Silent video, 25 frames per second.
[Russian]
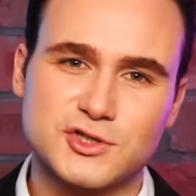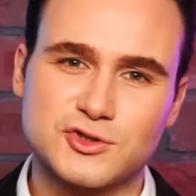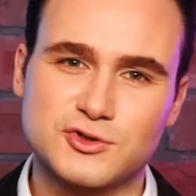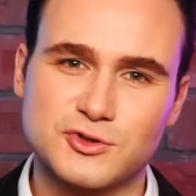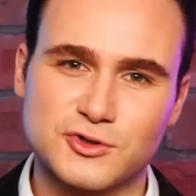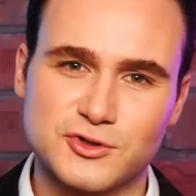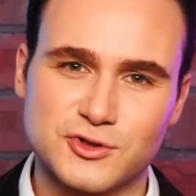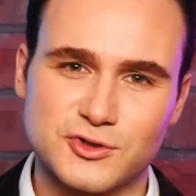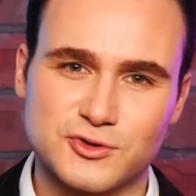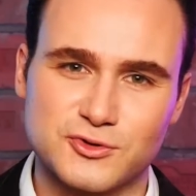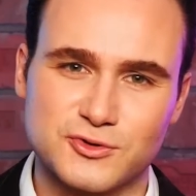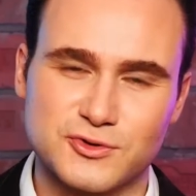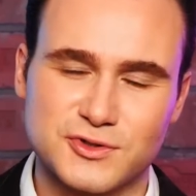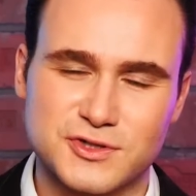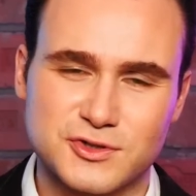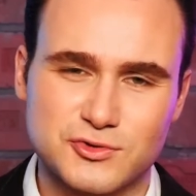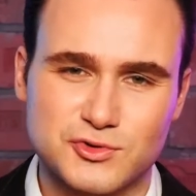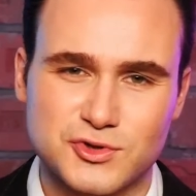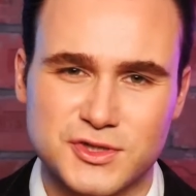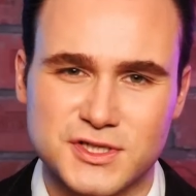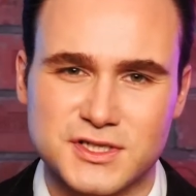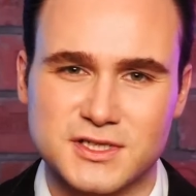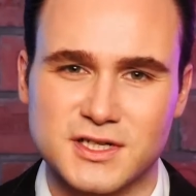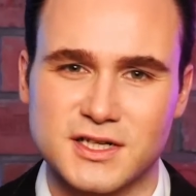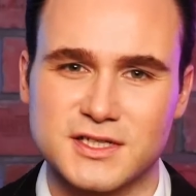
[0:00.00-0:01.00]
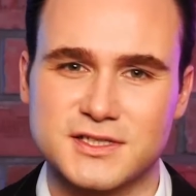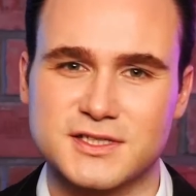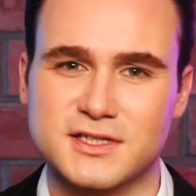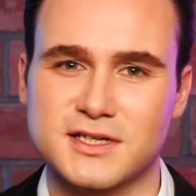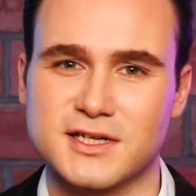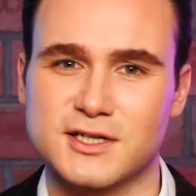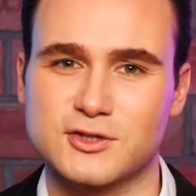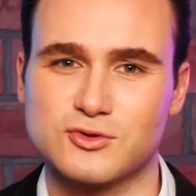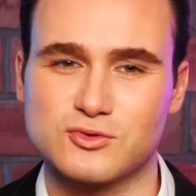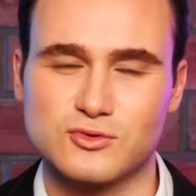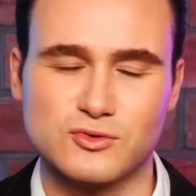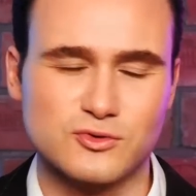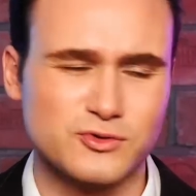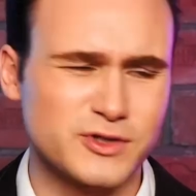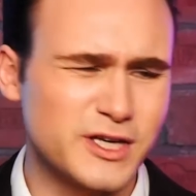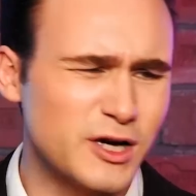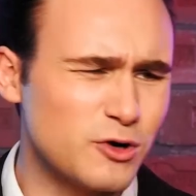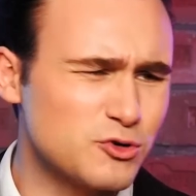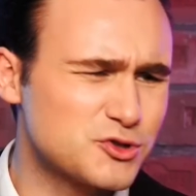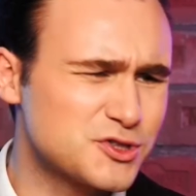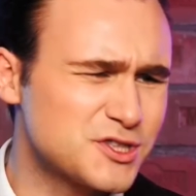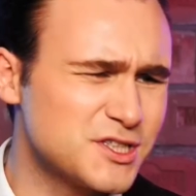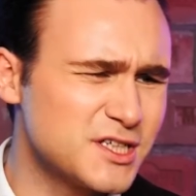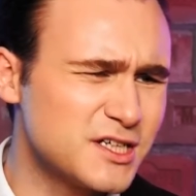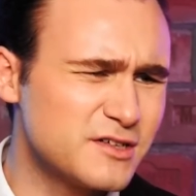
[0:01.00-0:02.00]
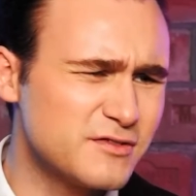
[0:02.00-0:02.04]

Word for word: историю, изучите литературу. Я уж не